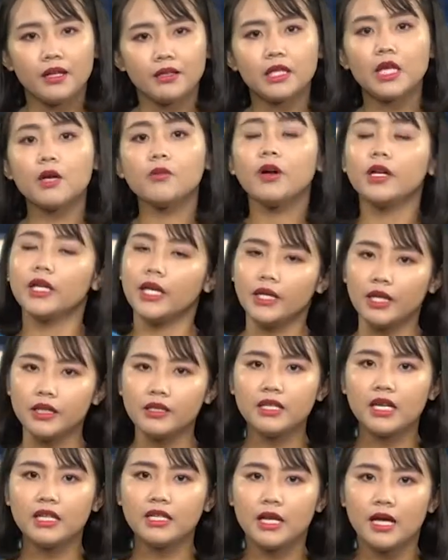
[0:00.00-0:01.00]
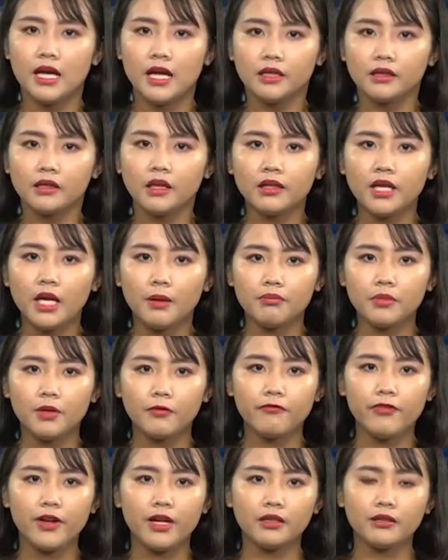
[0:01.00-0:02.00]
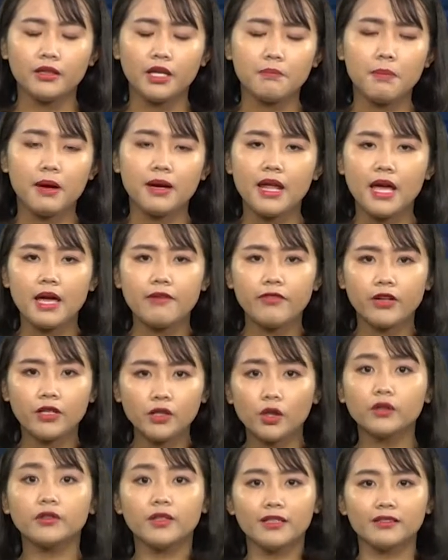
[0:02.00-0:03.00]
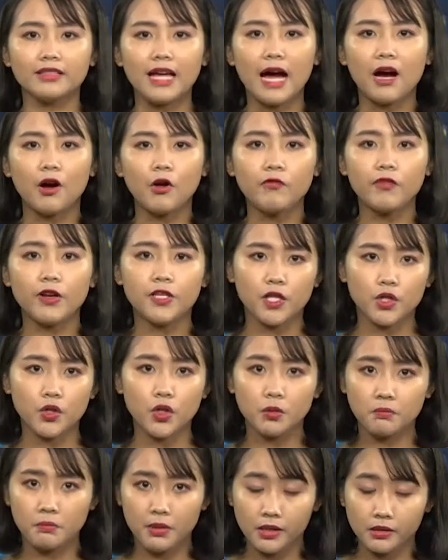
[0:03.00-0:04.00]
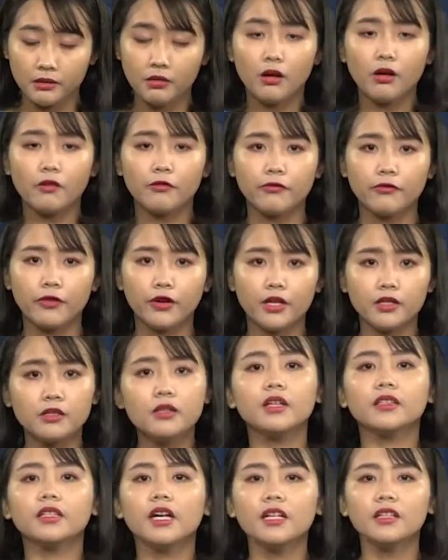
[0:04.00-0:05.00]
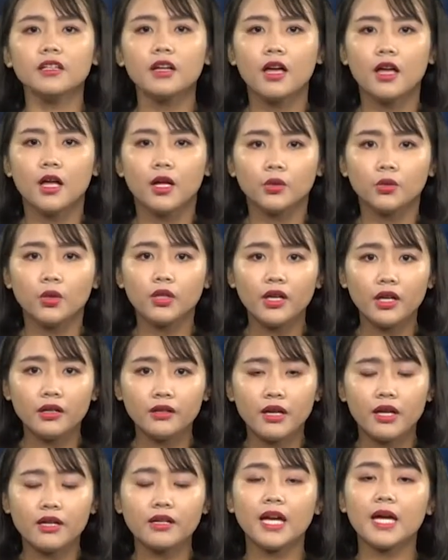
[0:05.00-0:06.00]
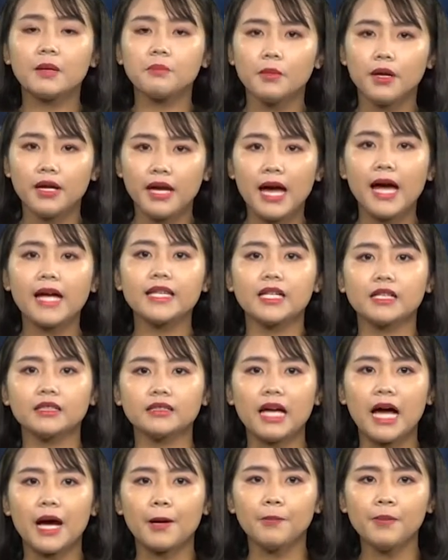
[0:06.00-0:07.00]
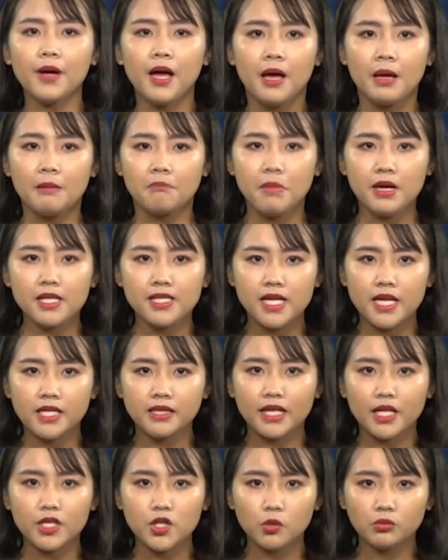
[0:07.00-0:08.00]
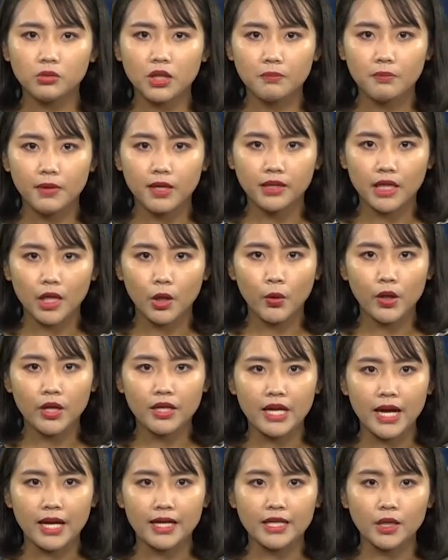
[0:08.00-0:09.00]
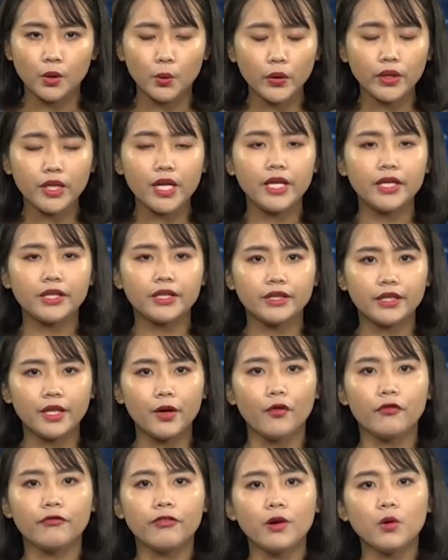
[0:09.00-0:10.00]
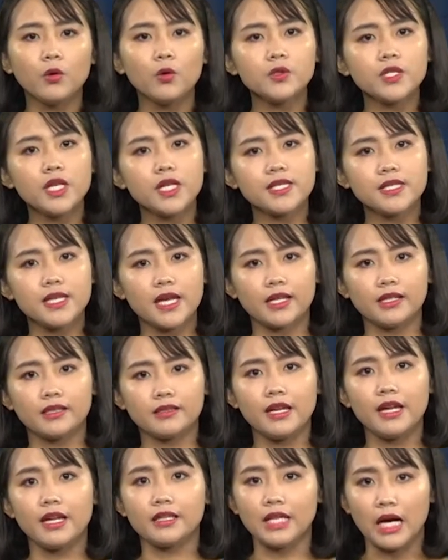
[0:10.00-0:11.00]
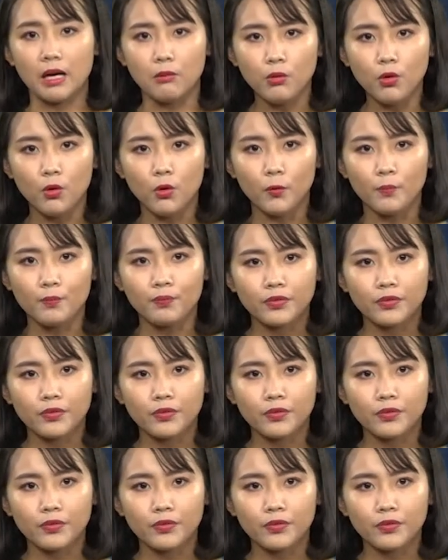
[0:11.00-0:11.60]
Theo người nhà nạn nhân, thời điểm nhập viện thì bà Đê vẫn còn tỉnh táo và trò chuyện bình thường với người thân. Tuy nhiên, đến ngày 12 tháng 8, bác sĩ tại trung tâm y tế huyện này đã quyết định tiểu phẫu trích rạch để tháo mủ.